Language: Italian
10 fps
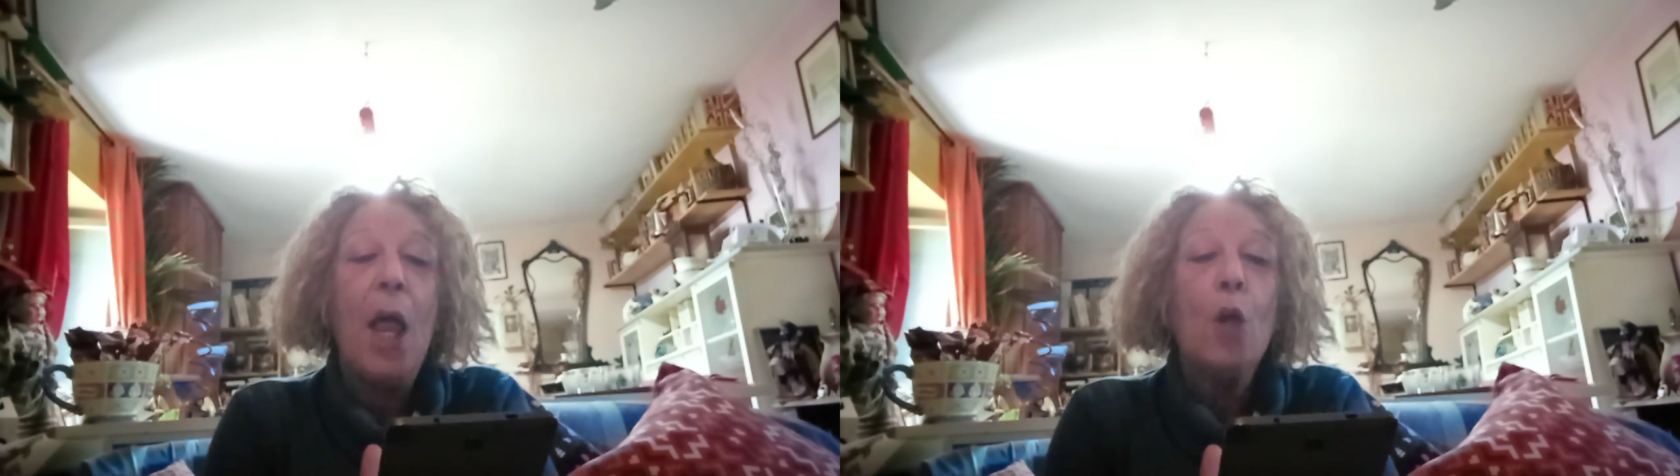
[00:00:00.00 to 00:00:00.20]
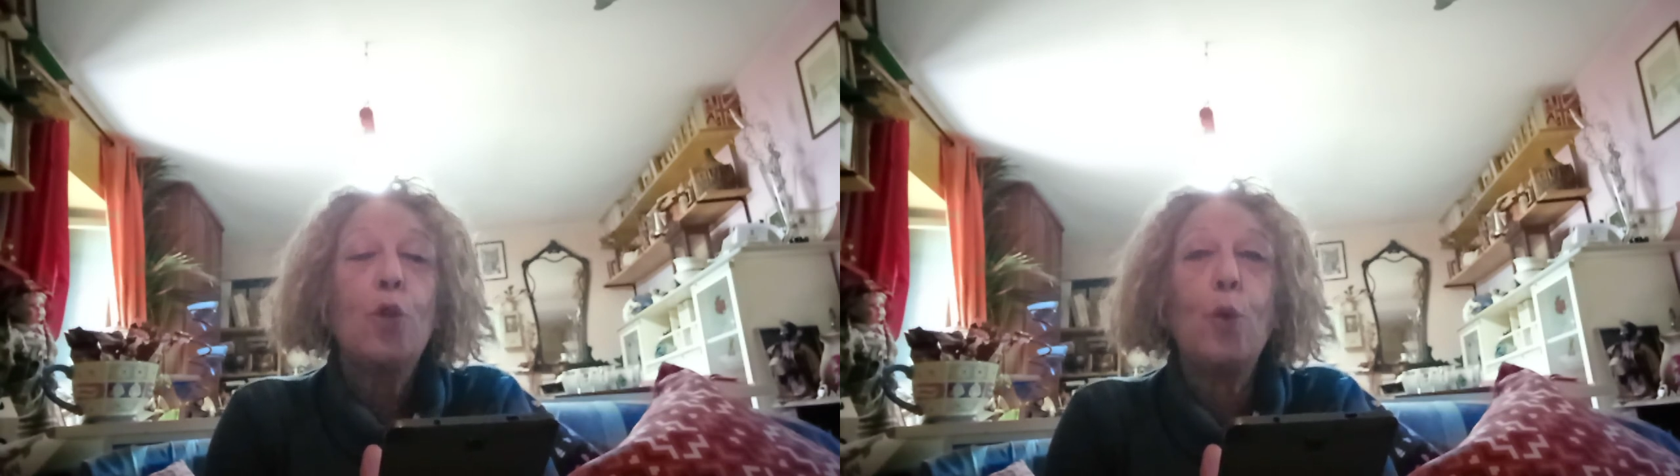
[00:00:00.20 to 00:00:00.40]

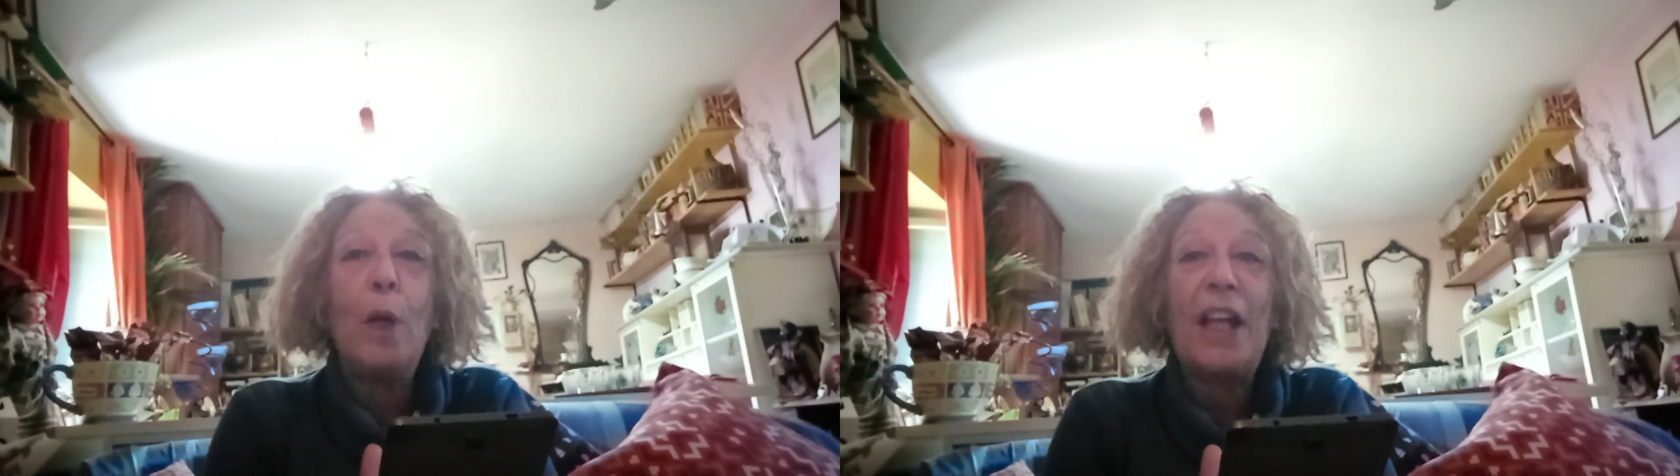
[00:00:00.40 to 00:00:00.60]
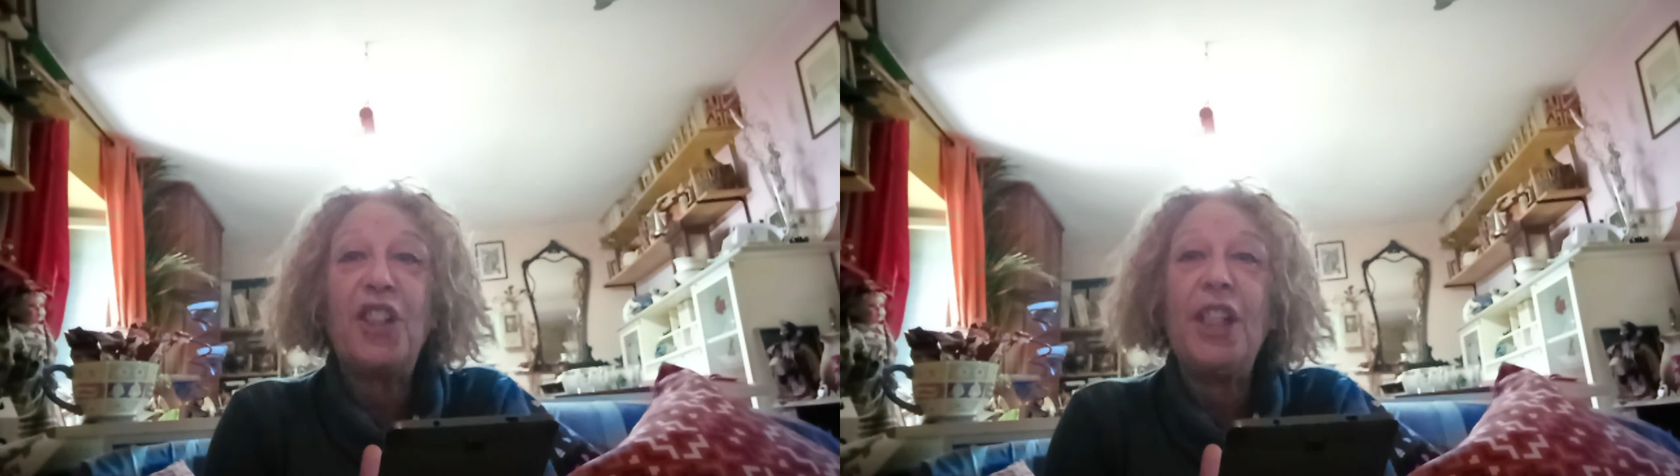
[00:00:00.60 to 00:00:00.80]

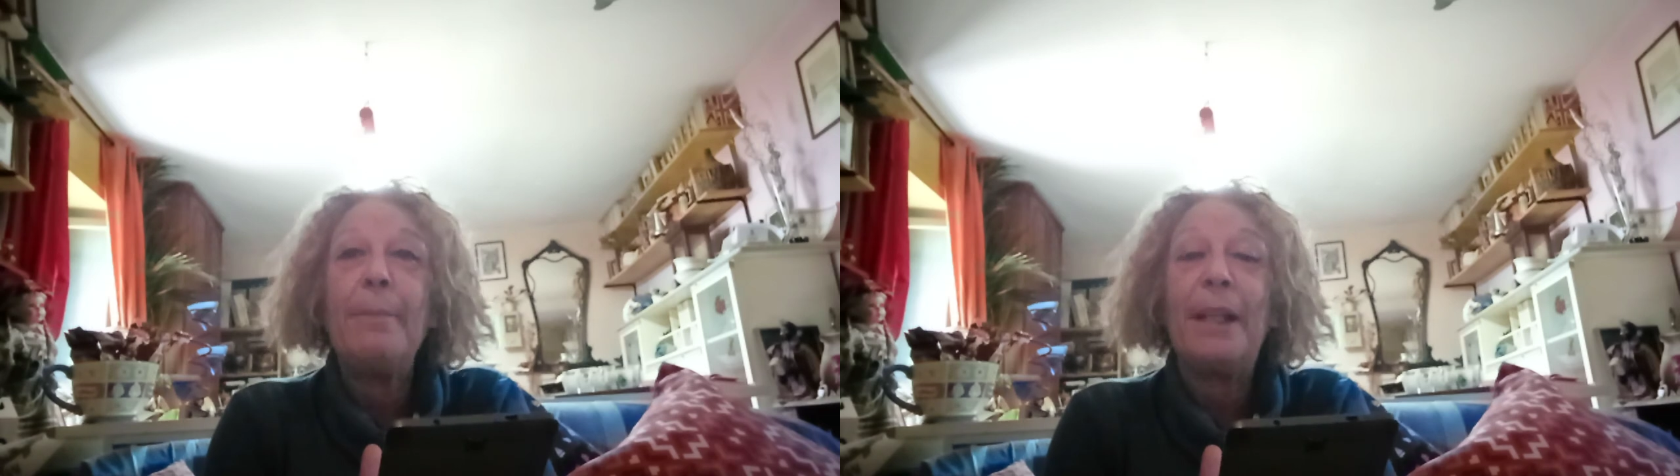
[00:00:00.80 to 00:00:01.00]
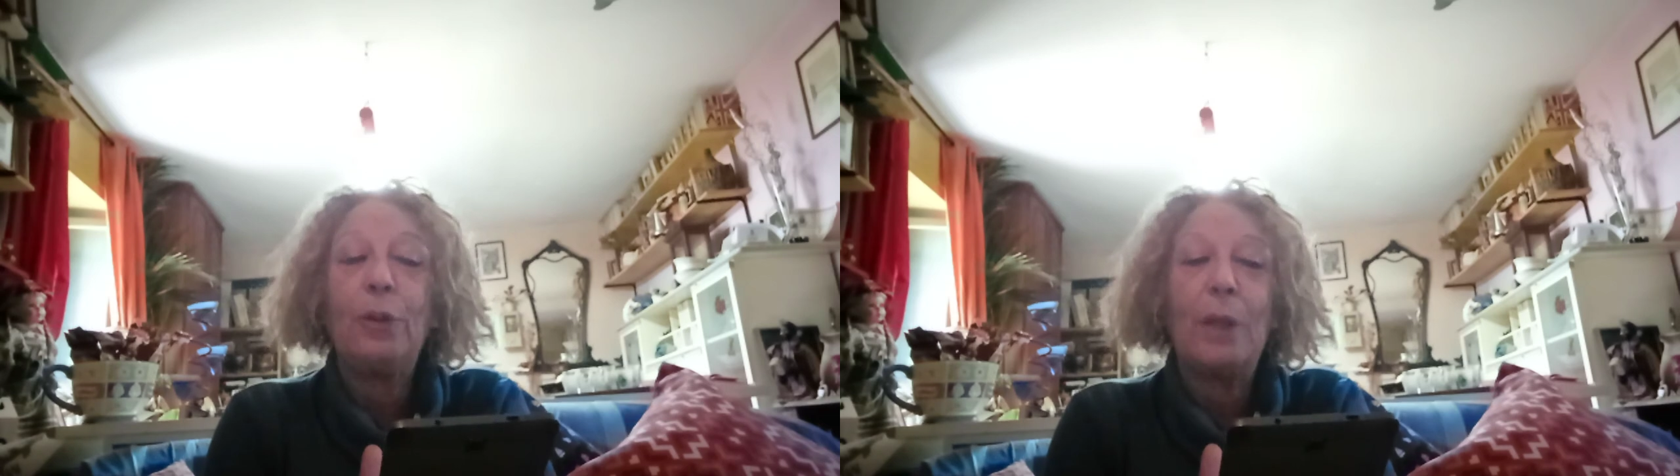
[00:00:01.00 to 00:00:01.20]
sulla
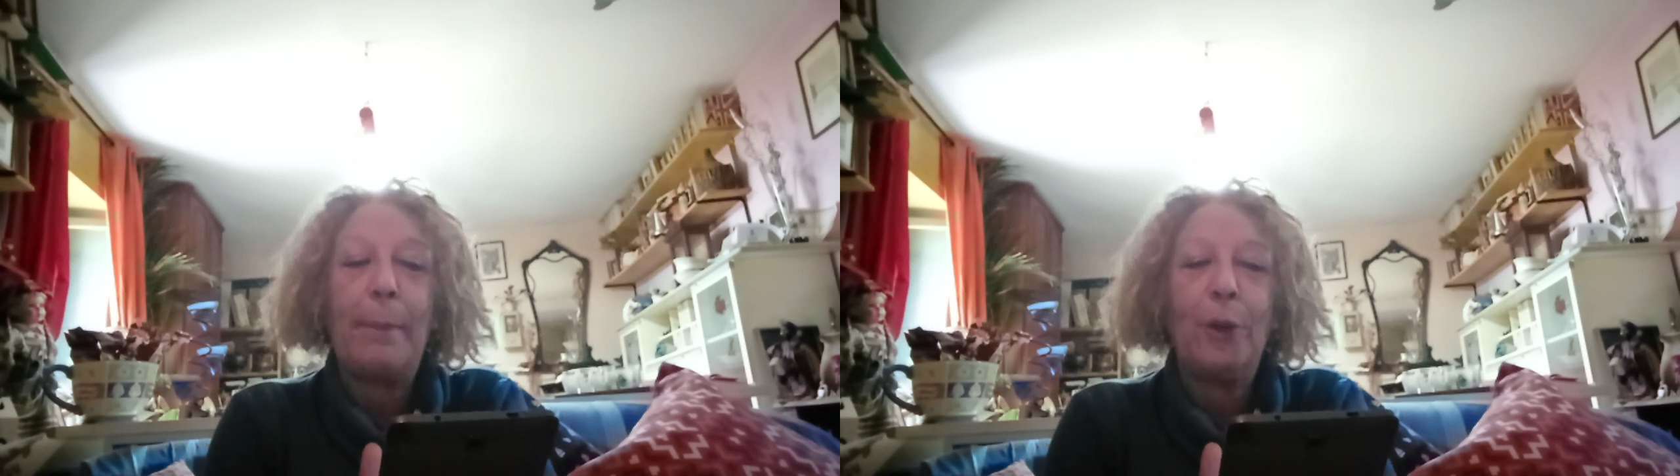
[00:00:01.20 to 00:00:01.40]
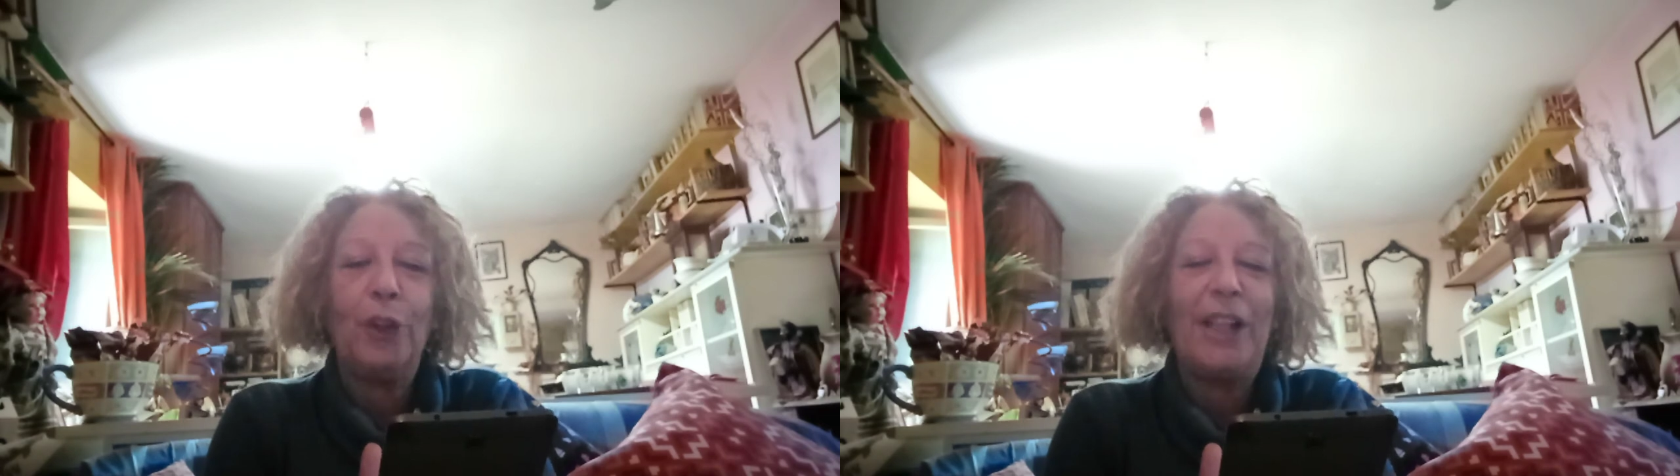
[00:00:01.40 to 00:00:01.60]
cima di una
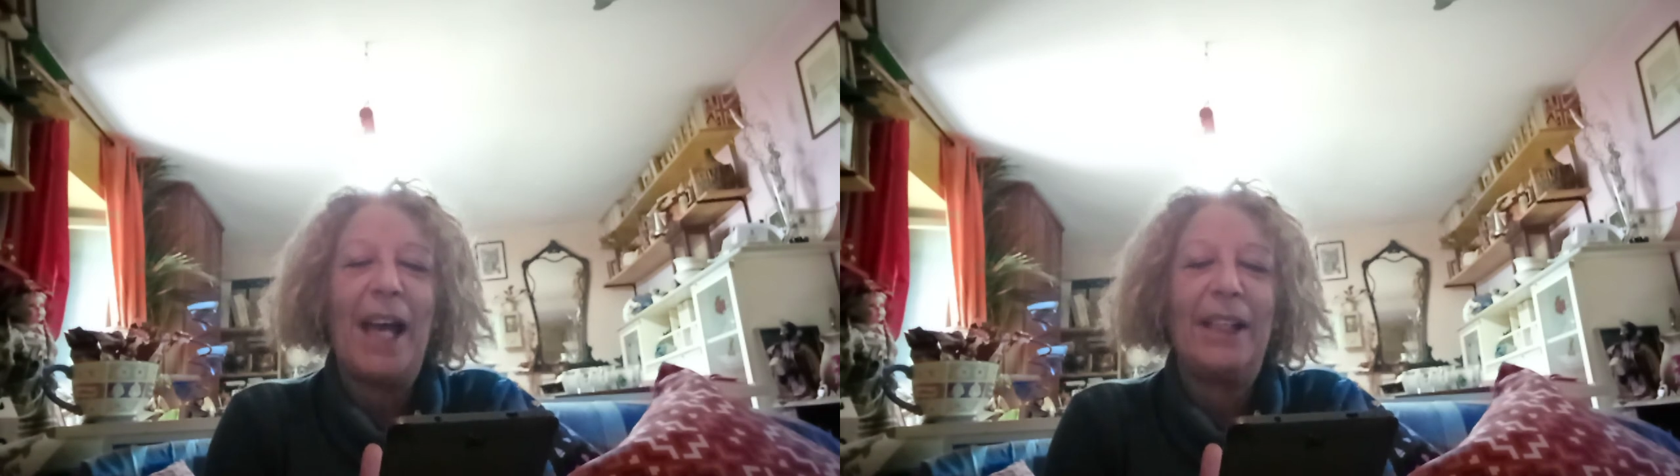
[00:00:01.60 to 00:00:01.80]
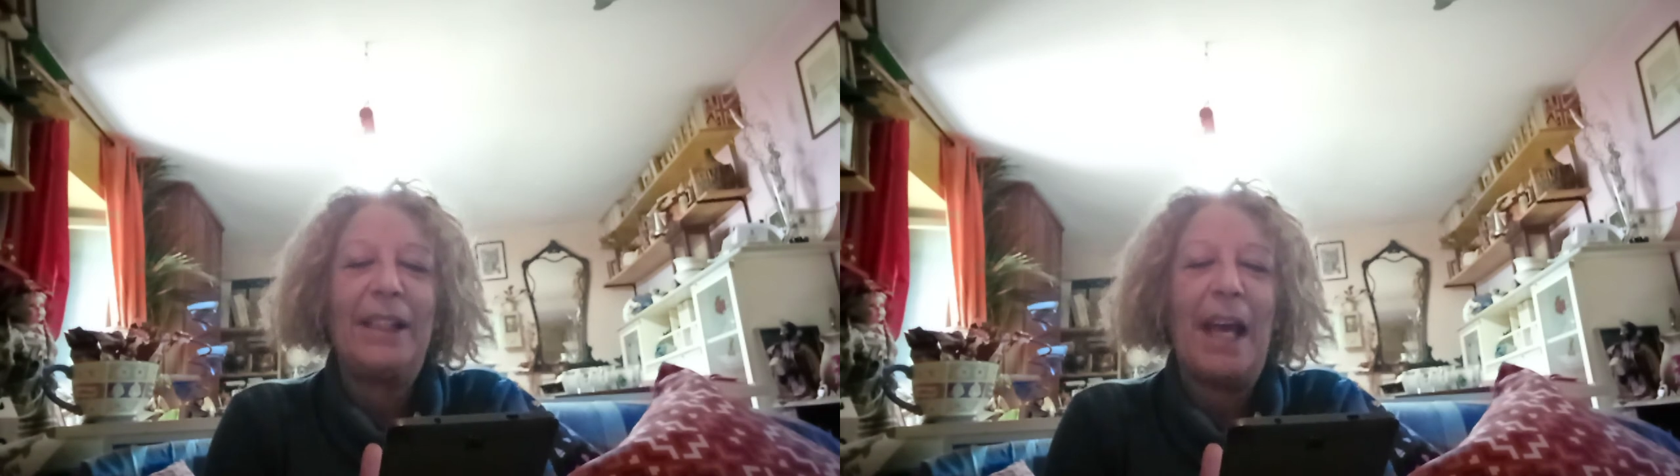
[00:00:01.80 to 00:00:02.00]

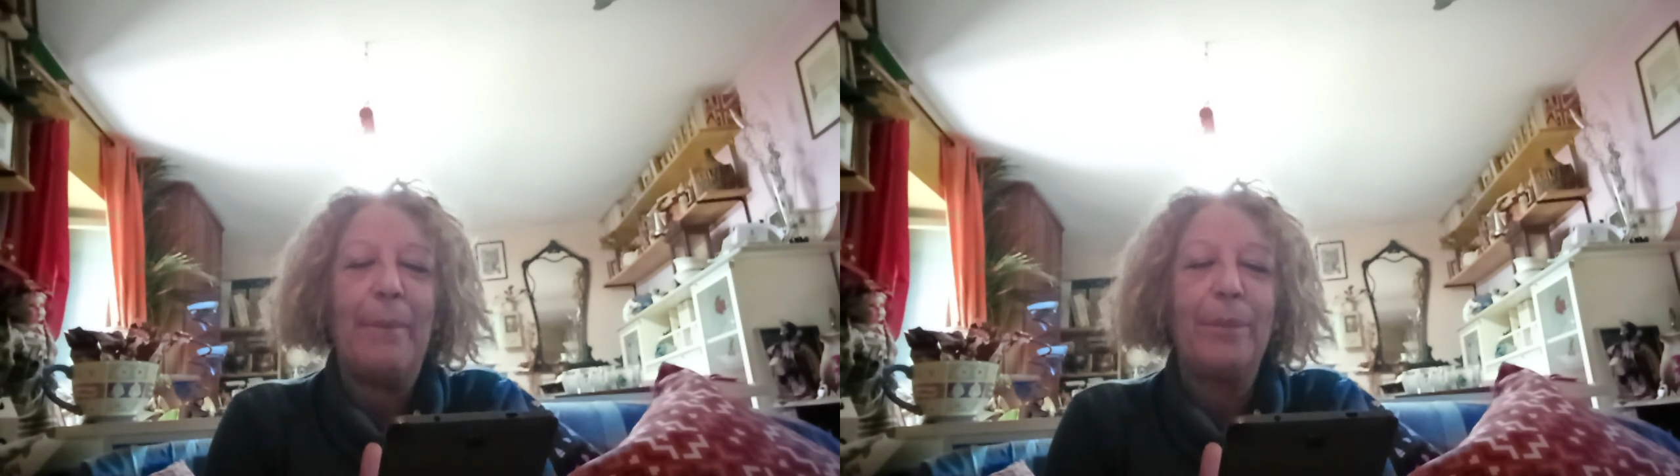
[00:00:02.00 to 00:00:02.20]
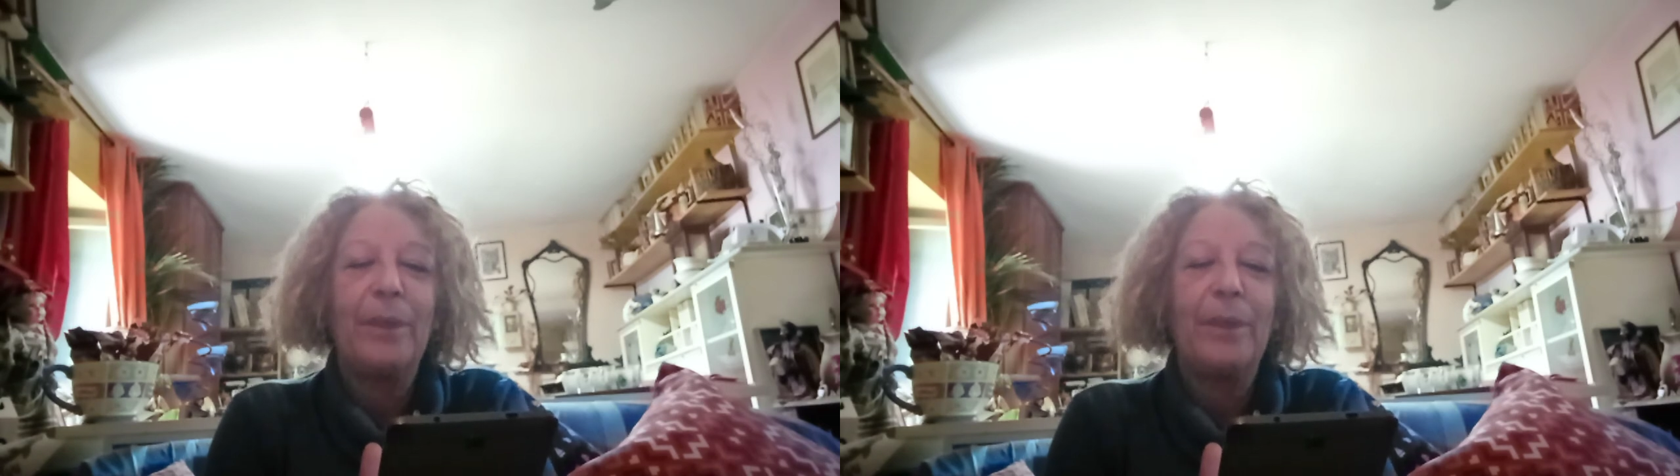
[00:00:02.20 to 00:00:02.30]
montagna.